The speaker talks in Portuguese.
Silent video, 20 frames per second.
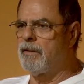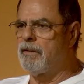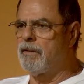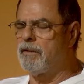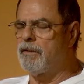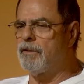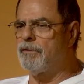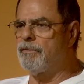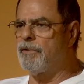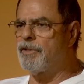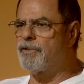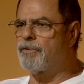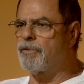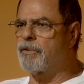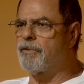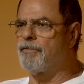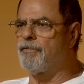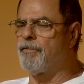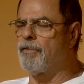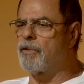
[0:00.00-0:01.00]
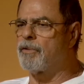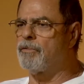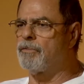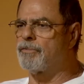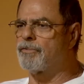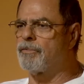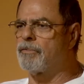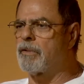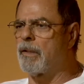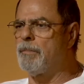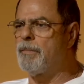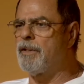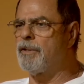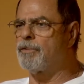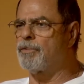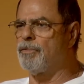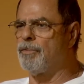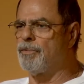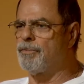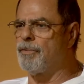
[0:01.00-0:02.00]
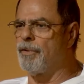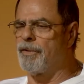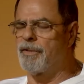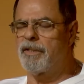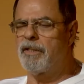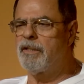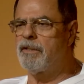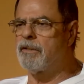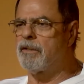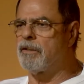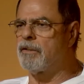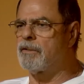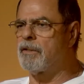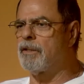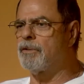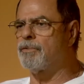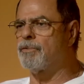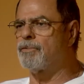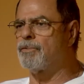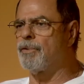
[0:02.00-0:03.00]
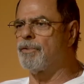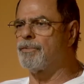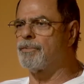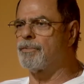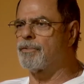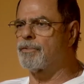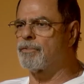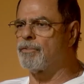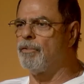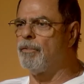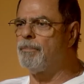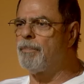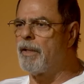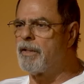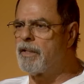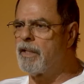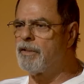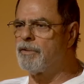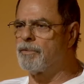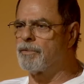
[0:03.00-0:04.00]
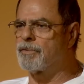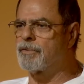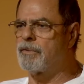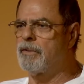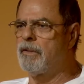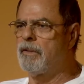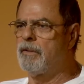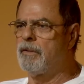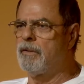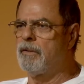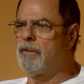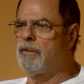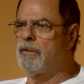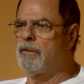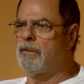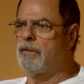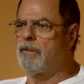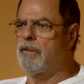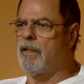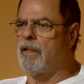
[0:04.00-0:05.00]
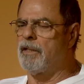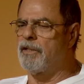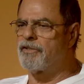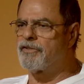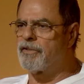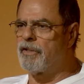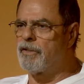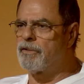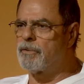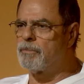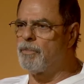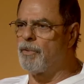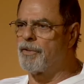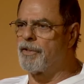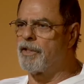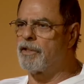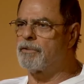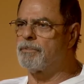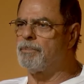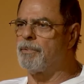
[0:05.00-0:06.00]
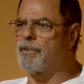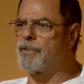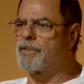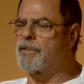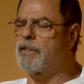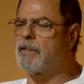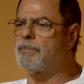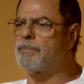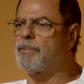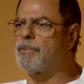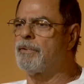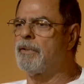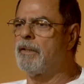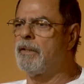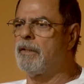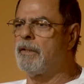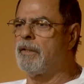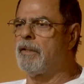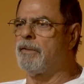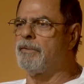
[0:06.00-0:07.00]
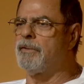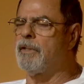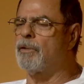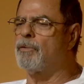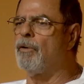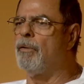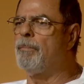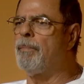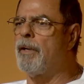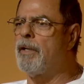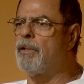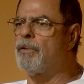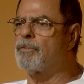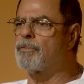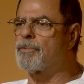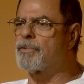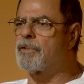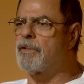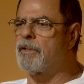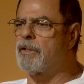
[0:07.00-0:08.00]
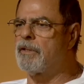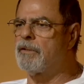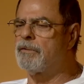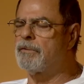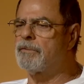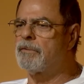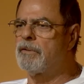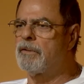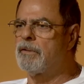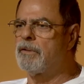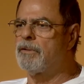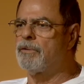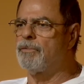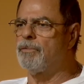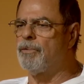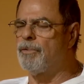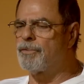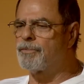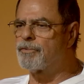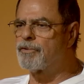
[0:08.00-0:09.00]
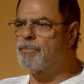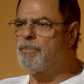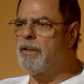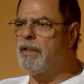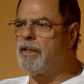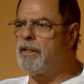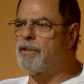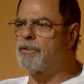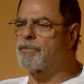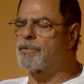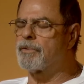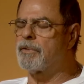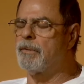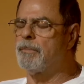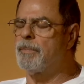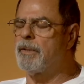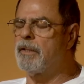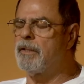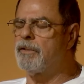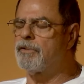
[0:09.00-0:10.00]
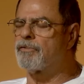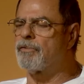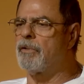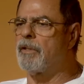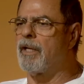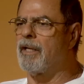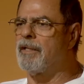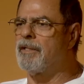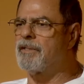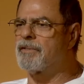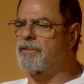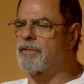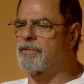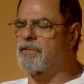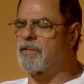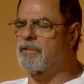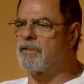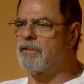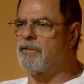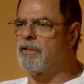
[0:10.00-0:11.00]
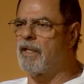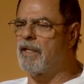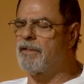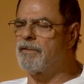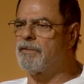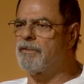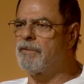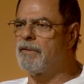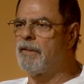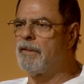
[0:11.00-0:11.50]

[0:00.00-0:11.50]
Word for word: Eu acho que foi juntamente com o Dorinha e tantos outros companheiros, Alexandre Moreto, por exemplo, de acompanhar o Cruzeirão com outros meninos também, jornalistas da cidade,